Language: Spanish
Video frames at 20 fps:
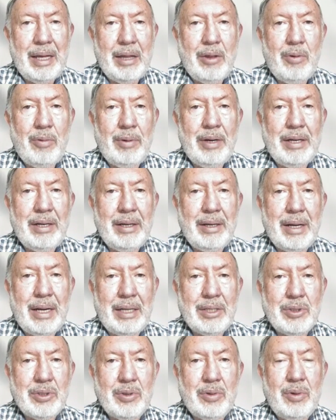doble en el
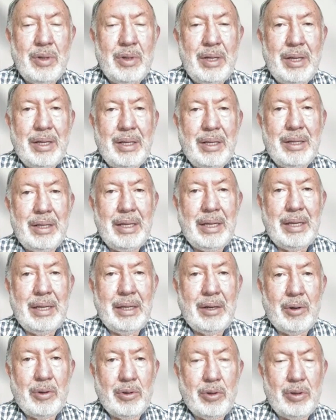caso de
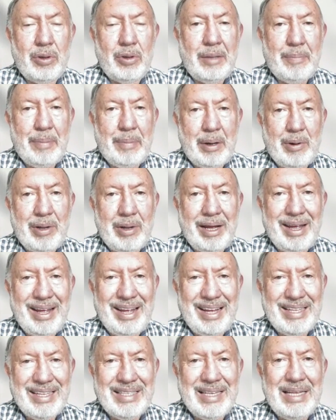Rotondi, pero
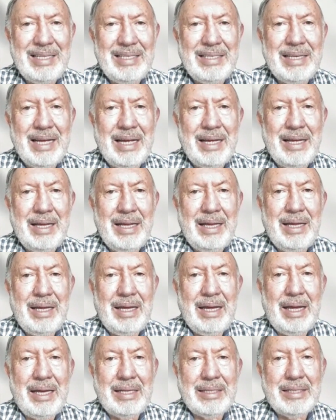en, esencia
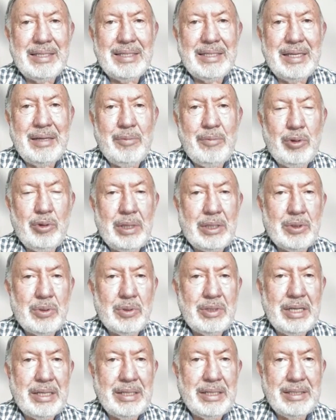ese debuta sus
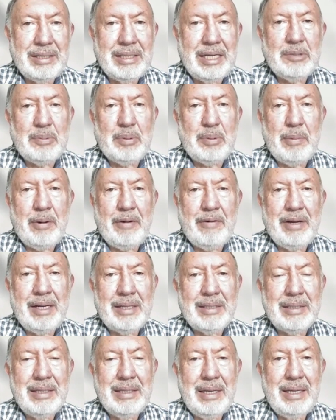16 primaveras
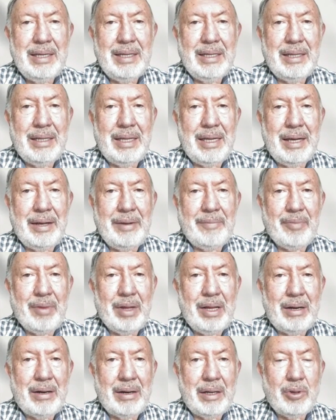de el
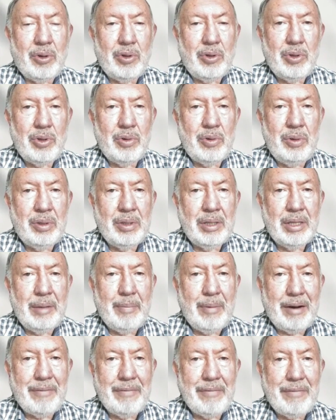retoño de
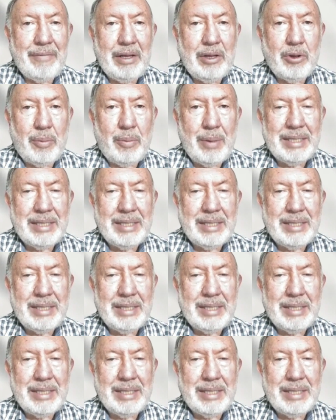Marvin Tomás.